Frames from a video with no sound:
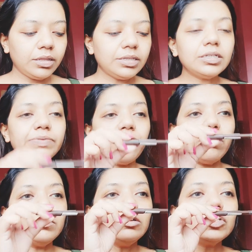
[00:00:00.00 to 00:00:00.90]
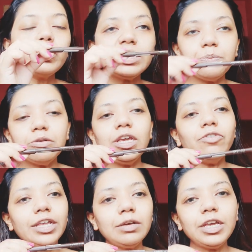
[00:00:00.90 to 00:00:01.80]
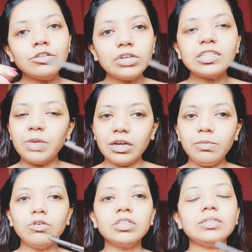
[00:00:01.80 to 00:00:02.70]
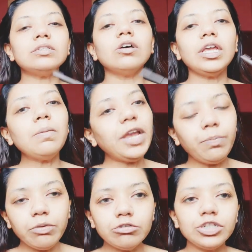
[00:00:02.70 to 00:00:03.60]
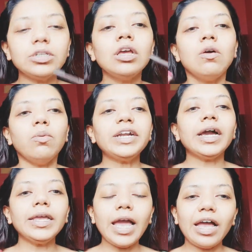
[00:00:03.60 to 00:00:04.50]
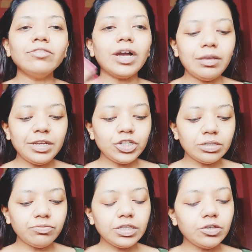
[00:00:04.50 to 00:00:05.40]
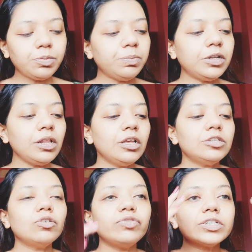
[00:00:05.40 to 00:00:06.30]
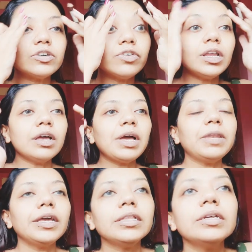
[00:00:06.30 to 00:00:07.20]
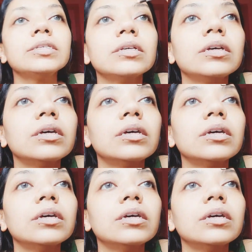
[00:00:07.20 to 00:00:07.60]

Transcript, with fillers: this is from swiss beauty by the way today's makeup look this is not any paid promotion what i have i am sure with you people so first of all i am applying this